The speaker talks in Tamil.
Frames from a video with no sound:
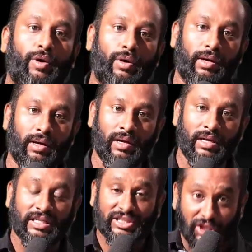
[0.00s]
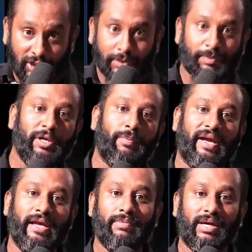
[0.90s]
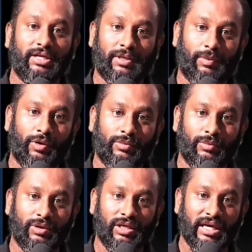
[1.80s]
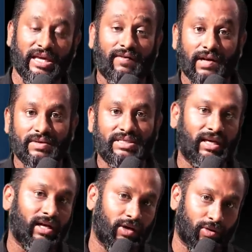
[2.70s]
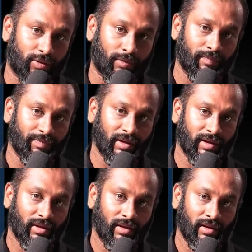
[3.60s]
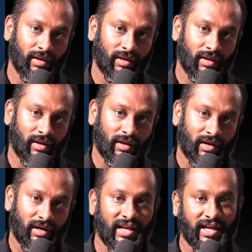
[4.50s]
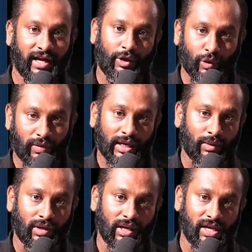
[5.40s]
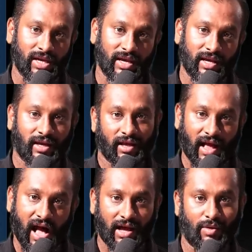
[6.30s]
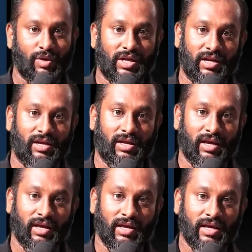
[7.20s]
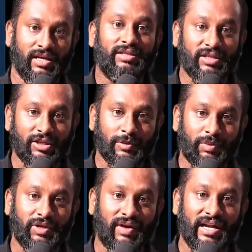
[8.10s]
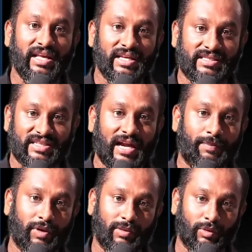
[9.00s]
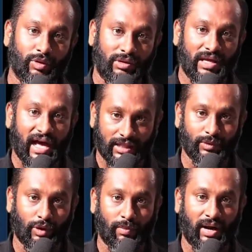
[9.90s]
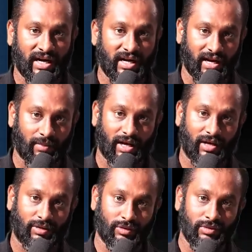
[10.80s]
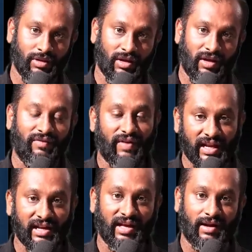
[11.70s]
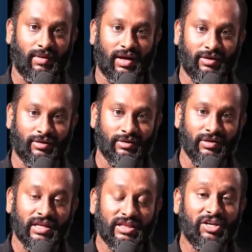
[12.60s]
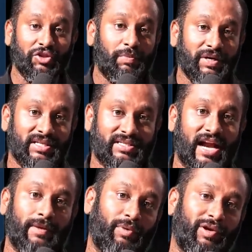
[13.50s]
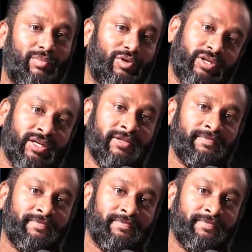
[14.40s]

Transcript: பொருள் திடுதுப்புன்னு பயன்பாட்டுக்கு போகும்போது எவ்வளவு சிக்கல் இருக்கும் நீங்கள் டூ வீலர் ஓட்டியிருக்கீங்க கார் ஓட்டியிருக்கீங்க திடுதுப்புன்னு வண்டியை ஸ்டார்ட் பண்ணும்போது அது ஒரு மழை நேரமாகட்டும் வெயில் நேரமாகட்டும் திடுதுப்புன்னு ஸ்டார்ட் பண்ணும்போது